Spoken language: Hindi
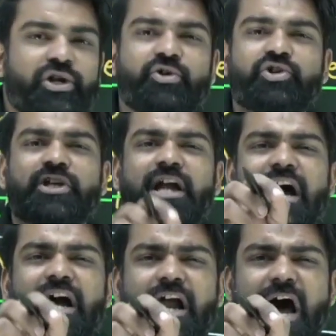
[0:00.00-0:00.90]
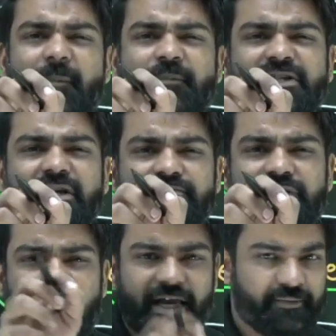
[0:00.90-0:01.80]
क्वेश्चन अगर आपके
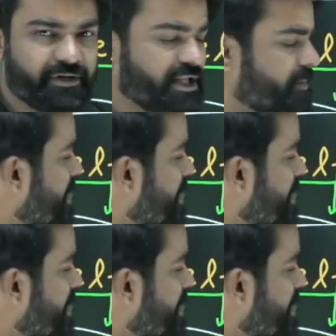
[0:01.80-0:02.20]
दमदार है मतलब